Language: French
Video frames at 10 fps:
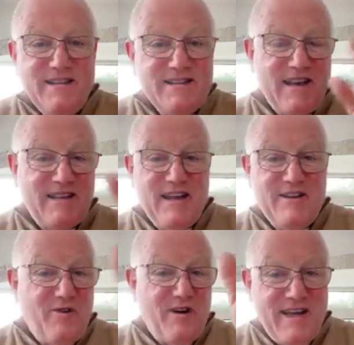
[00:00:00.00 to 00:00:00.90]
Certains
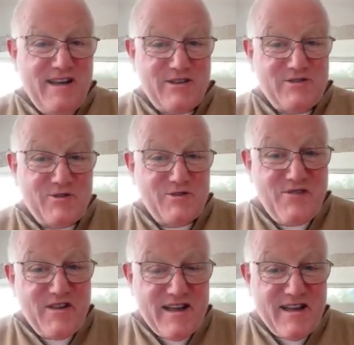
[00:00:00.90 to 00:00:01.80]
n'ont rien dans ce que je
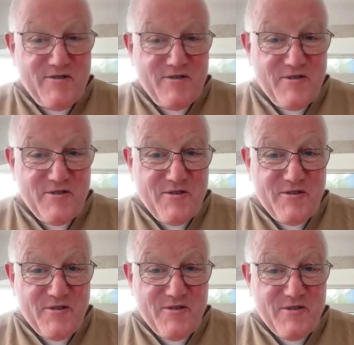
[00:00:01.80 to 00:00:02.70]
viens euh,
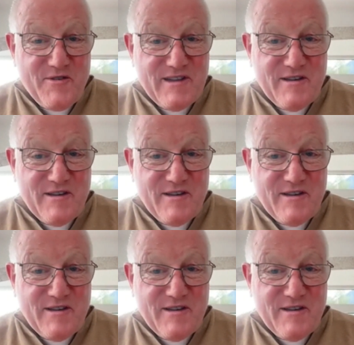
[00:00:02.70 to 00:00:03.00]
euh,